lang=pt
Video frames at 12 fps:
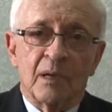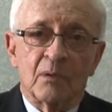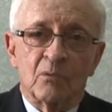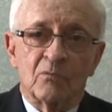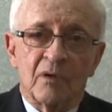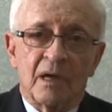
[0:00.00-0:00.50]
a
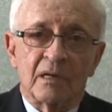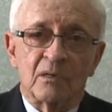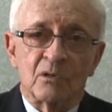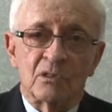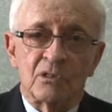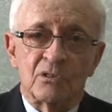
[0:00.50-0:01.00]
louvar a
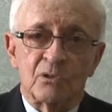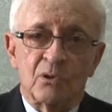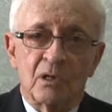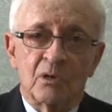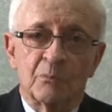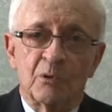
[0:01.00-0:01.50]
Nossa
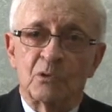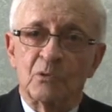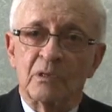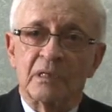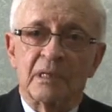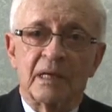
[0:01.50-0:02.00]
Senhora, é uma
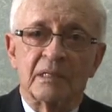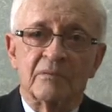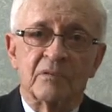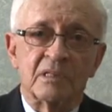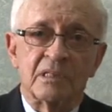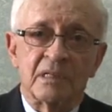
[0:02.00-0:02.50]
oportunidade de
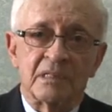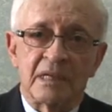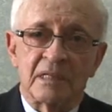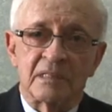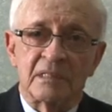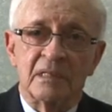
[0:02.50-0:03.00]

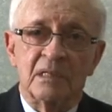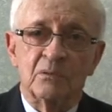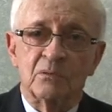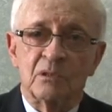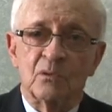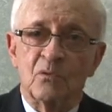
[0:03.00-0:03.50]

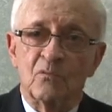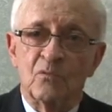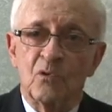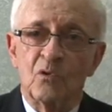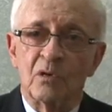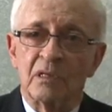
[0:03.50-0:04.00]
evangelização, de
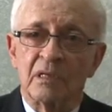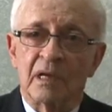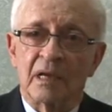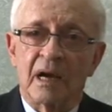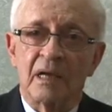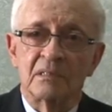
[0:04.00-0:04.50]
louvor e
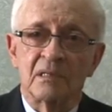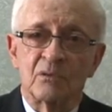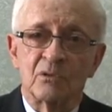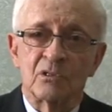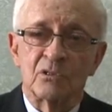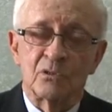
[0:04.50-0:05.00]
de graça a
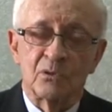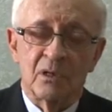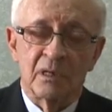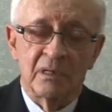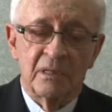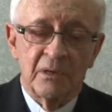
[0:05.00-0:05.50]
Nossa
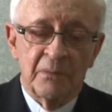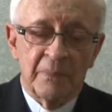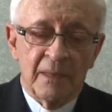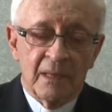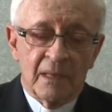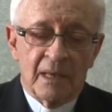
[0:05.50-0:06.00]
Senhora.
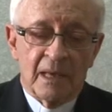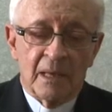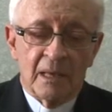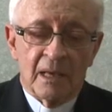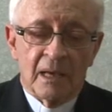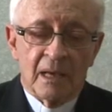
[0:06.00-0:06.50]

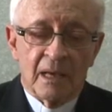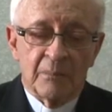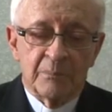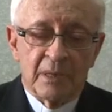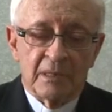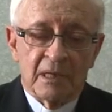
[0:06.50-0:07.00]
É,
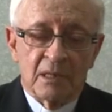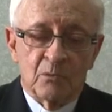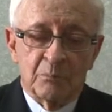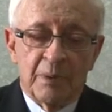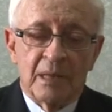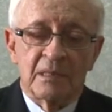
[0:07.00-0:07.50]
a
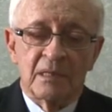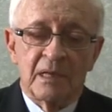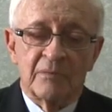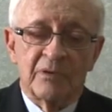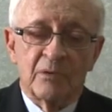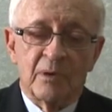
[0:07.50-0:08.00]
piedade, um padre,
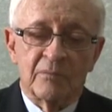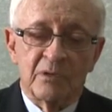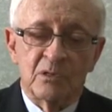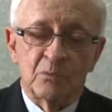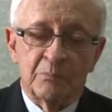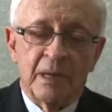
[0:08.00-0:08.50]
levei uma
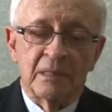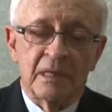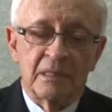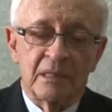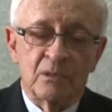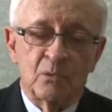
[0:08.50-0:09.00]
vez o
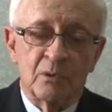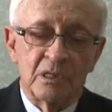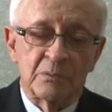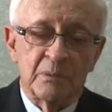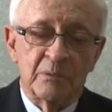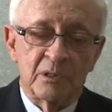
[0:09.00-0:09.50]
padre
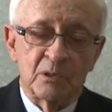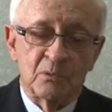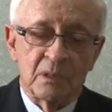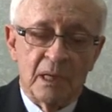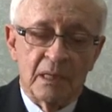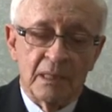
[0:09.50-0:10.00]
redentorista para me
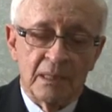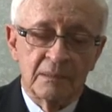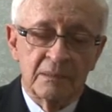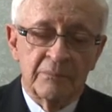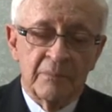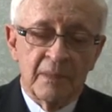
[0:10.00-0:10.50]
ajudar
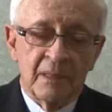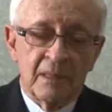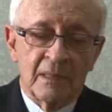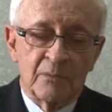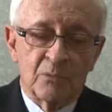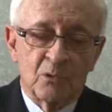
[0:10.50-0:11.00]
lá,
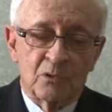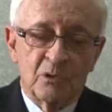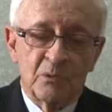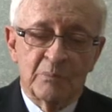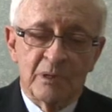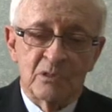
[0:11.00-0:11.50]
ele ficou
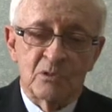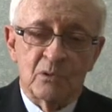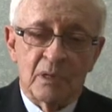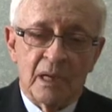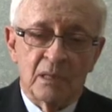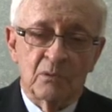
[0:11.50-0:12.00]
tão
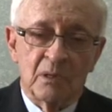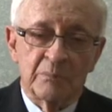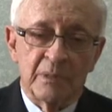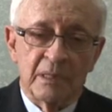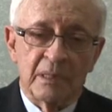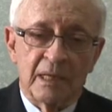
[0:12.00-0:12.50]
impressionado com a
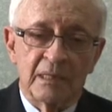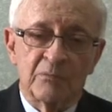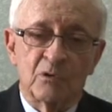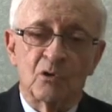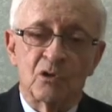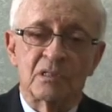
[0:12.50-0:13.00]
piedade,
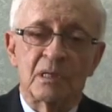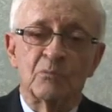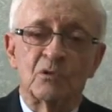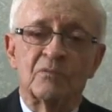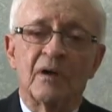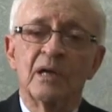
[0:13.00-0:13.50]
ele falou, nós
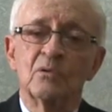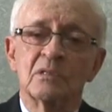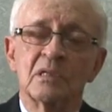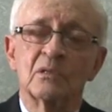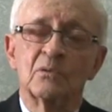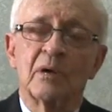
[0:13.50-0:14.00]
temos
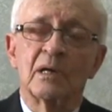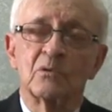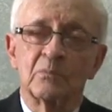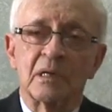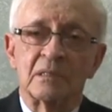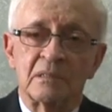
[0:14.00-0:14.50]
vários
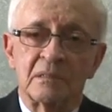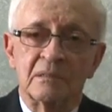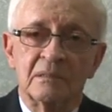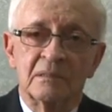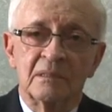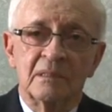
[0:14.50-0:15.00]
santuários no Brasil,